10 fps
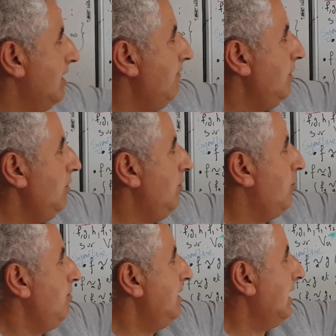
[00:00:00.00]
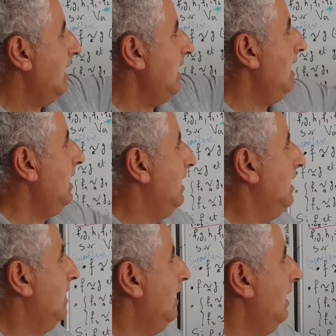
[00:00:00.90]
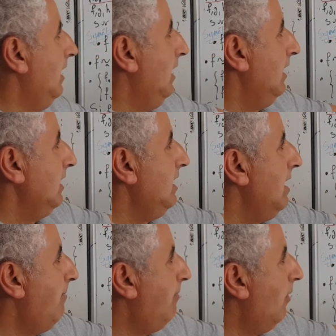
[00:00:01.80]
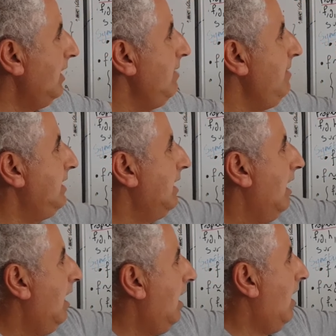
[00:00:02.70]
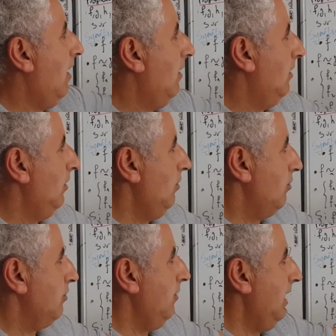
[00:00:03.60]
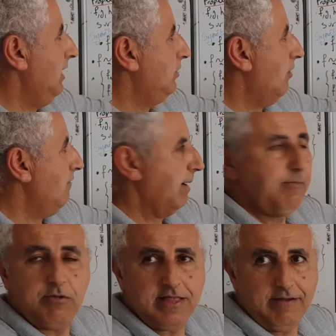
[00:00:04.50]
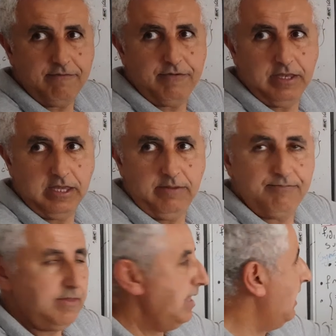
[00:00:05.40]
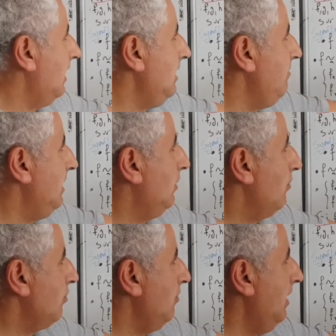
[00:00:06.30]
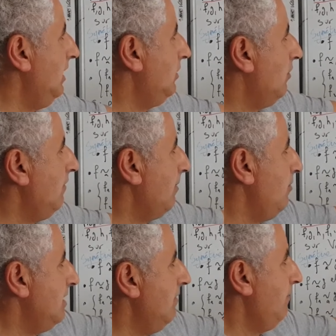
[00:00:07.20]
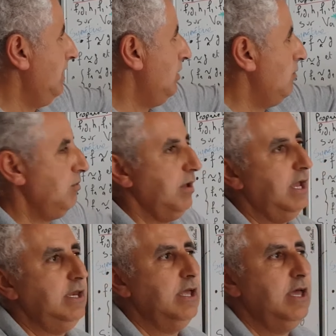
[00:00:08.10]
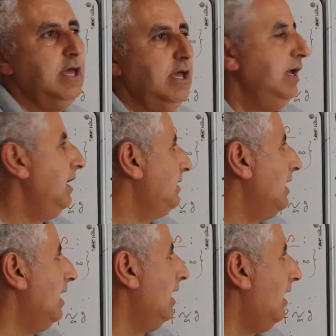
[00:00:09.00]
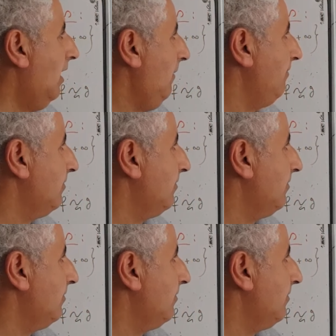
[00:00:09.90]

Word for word: avez une suite réelle qui a pour limite A lorsque n tend vers plus l'infini, c'est-à-dire limite lorsque n tend vers plus l'infini du n est égal à A,